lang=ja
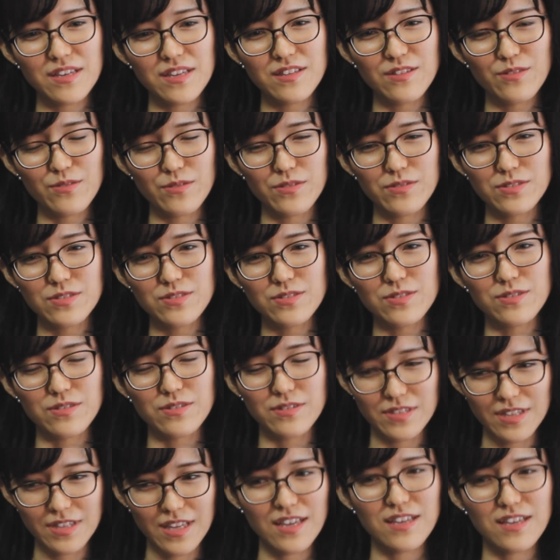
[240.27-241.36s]
伝道種
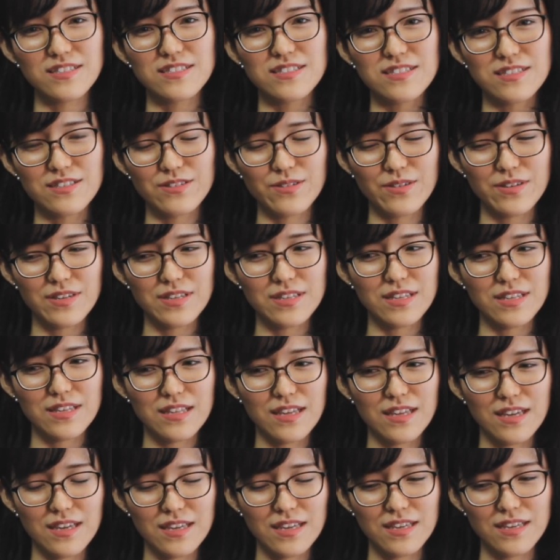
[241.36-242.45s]
族で救われて
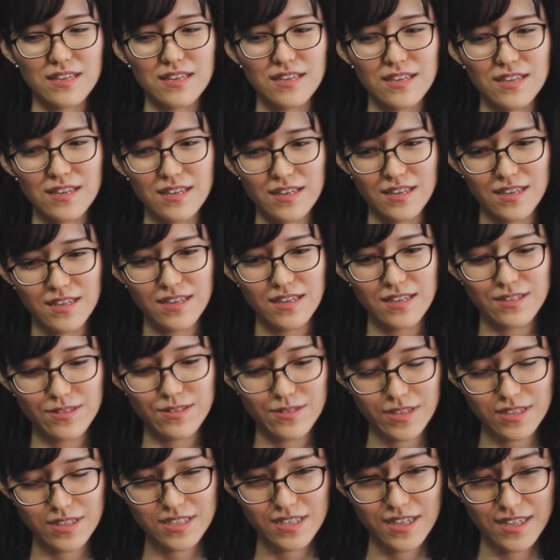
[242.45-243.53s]
ない
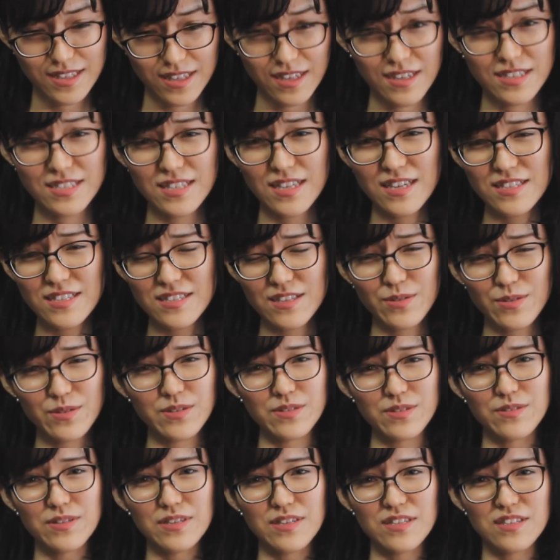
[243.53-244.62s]
人たちがたくさんいて
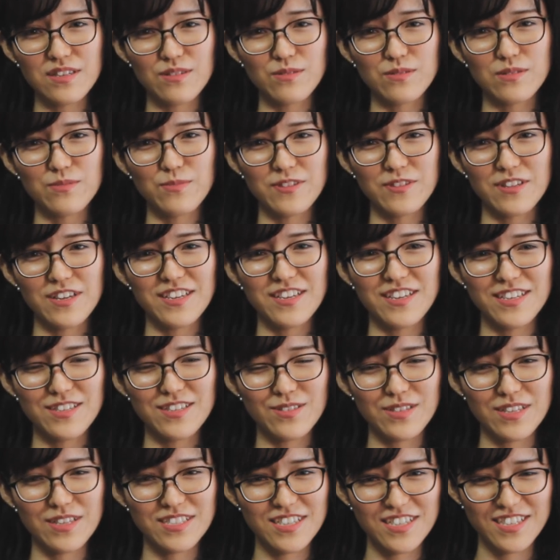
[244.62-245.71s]
福音を聞いたこともない
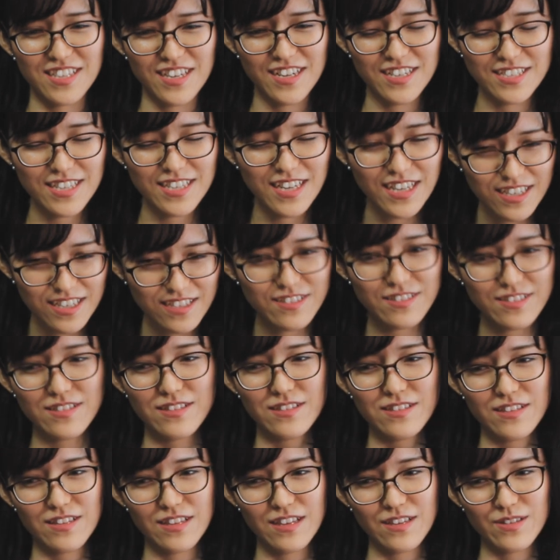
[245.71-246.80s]
人たちがたくさんい
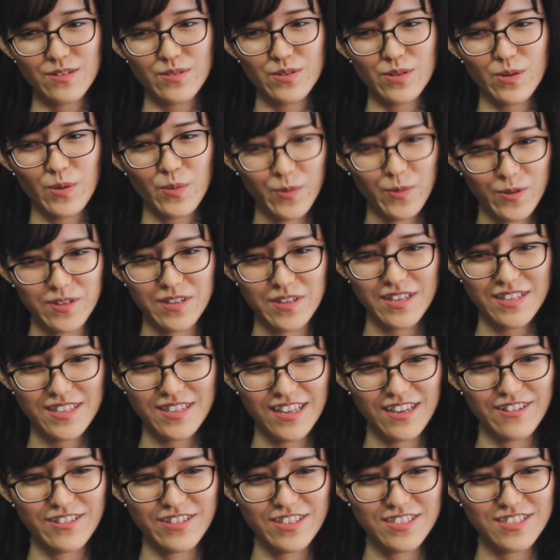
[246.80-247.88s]
るっていうふうに思ってい
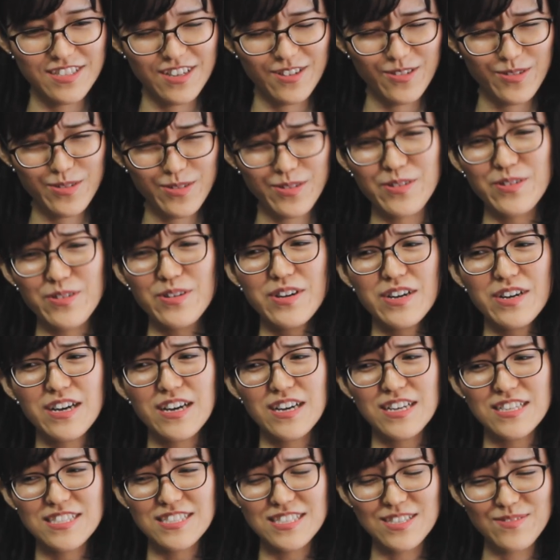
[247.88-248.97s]
て私はこの
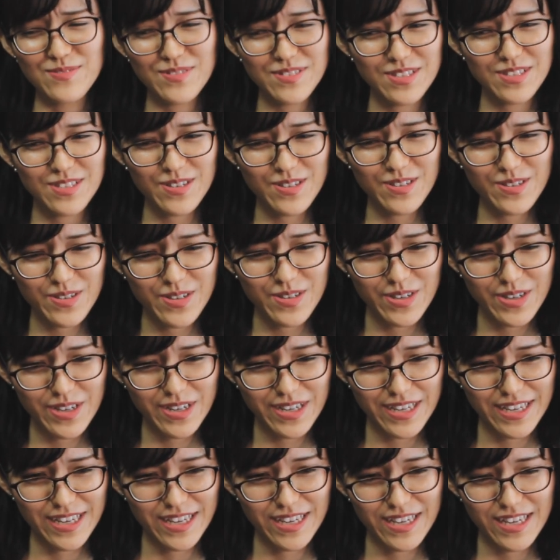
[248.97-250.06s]
自分の、
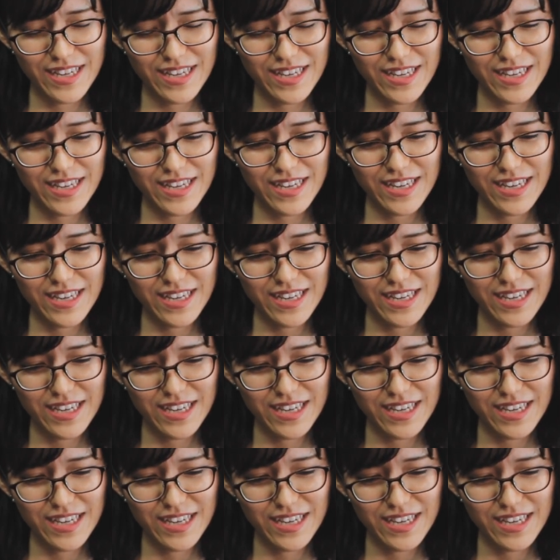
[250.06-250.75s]
えー、